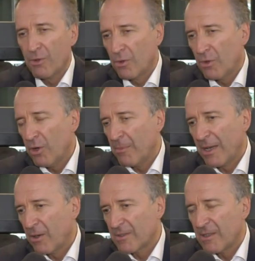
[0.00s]
non noi
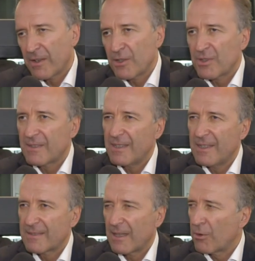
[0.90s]
ma i nostri francesi
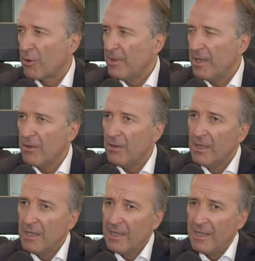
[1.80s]
a Santo Domingo,
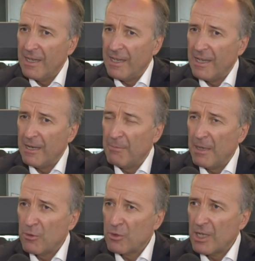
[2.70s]

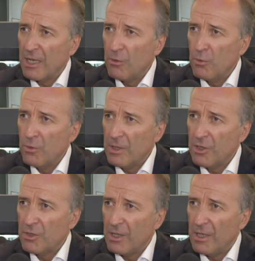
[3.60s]
abbiamo, già
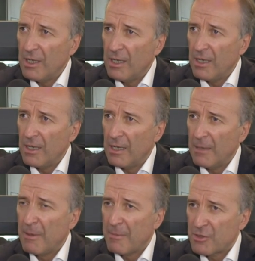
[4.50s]
11,
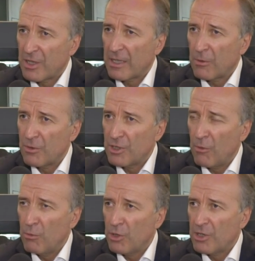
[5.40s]
abbiamo accettato già
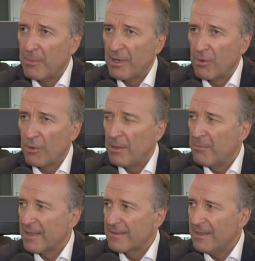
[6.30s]
11 aperture in
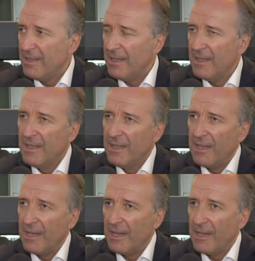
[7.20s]

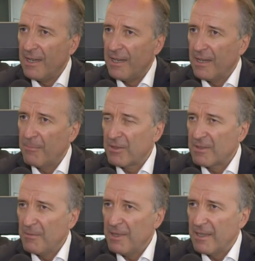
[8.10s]
Brasile
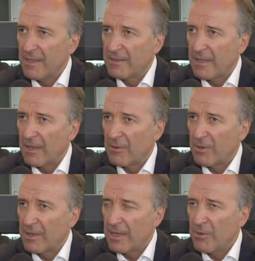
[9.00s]
prossimamente
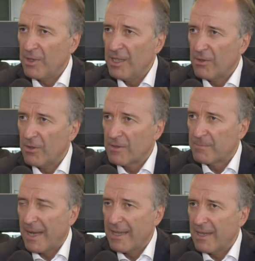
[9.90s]
saranno il Regno Unito,
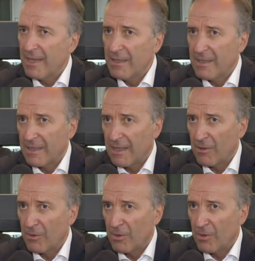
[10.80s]
Spagna, che
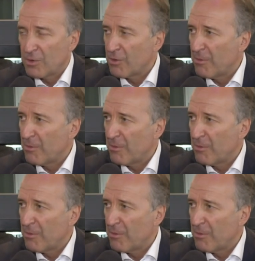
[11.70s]
erano oggi